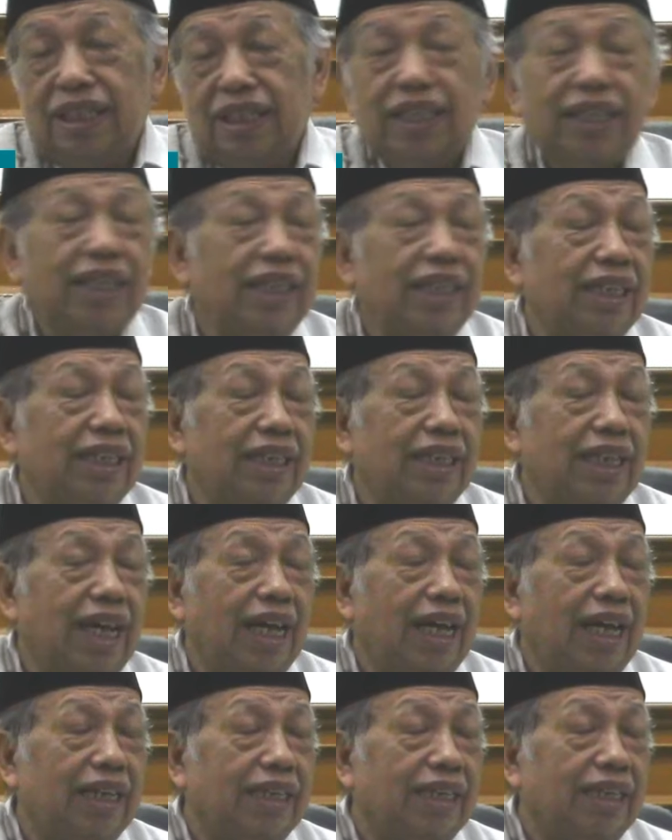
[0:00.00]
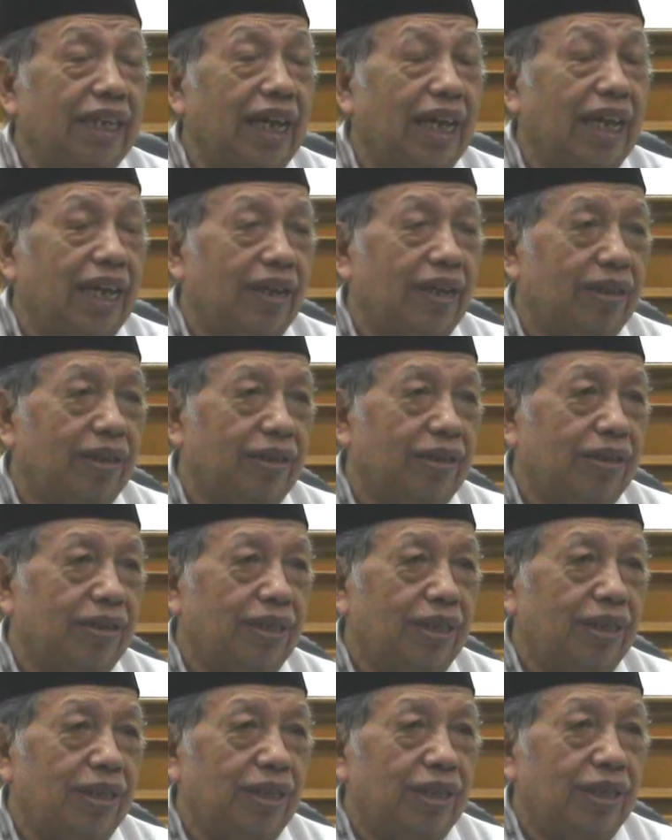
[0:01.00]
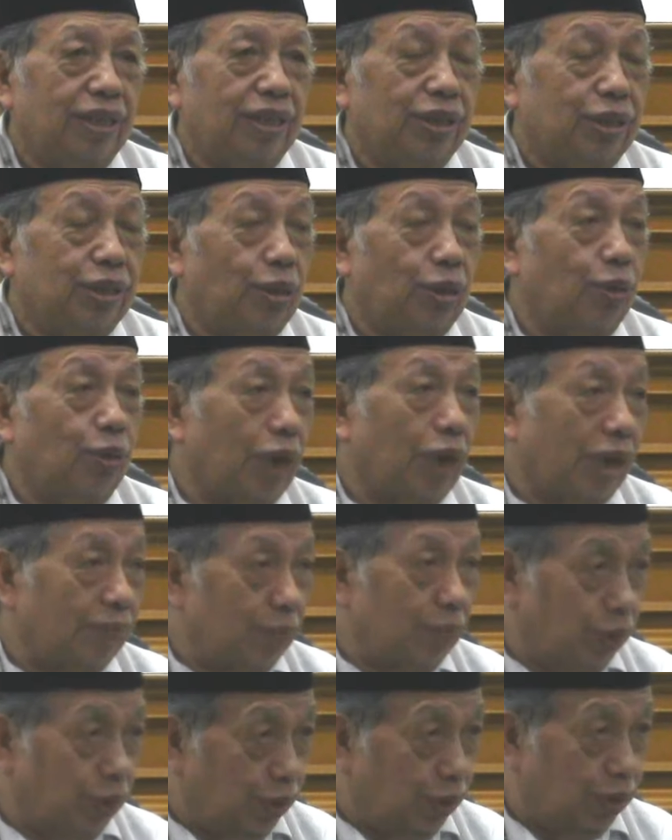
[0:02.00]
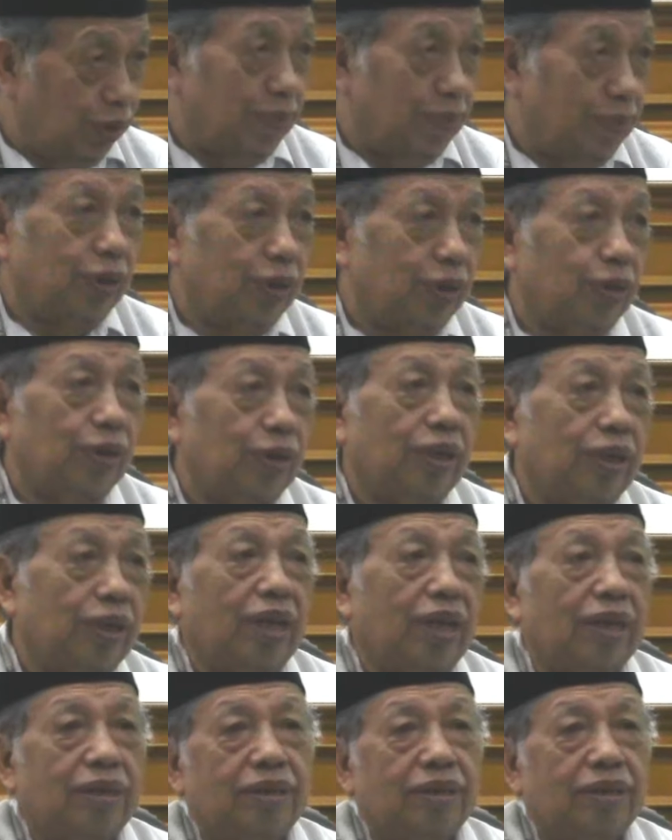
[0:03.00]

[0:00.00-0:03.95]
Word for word: ini tidak ada seorang pun sebetulnya.